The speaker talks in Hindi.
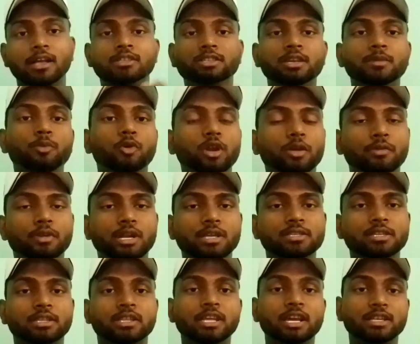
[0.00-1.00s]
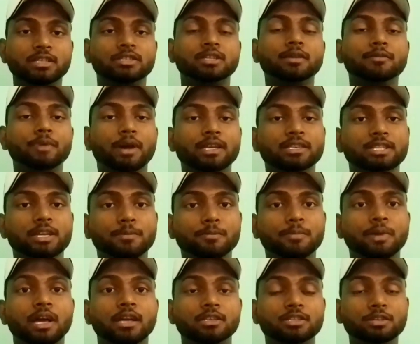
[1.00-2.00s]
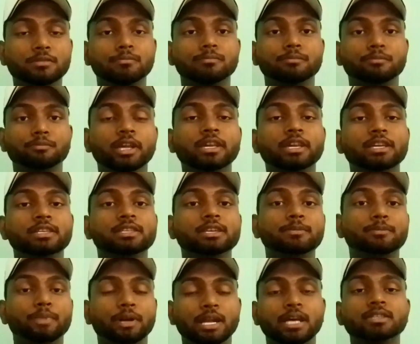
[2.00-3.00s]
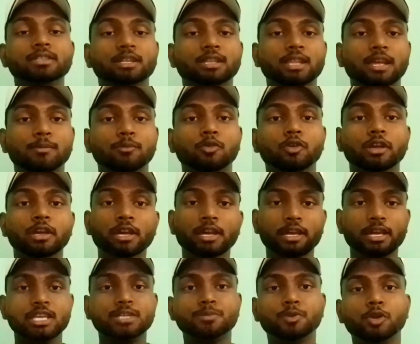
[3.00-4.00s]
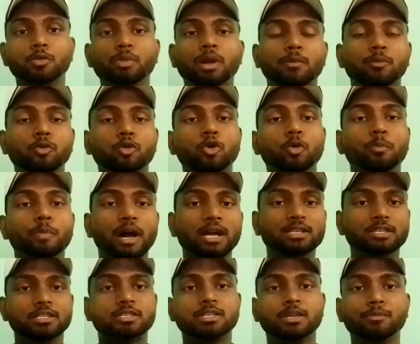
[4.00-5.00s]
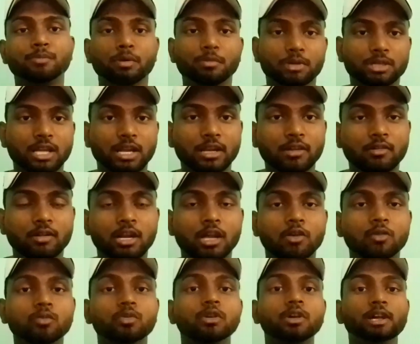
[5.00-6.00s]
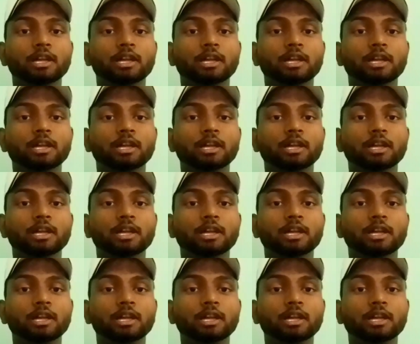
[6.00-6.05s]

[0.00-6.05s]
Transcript: अच्छी बॉडी बना सकते हैं अच्छी वाइसेप अच्छी बॉडी कैसे बना सकते हैं आप लोग इस वीडियो में आप लोगों को पांच स्टेप में बताने वाला हूँ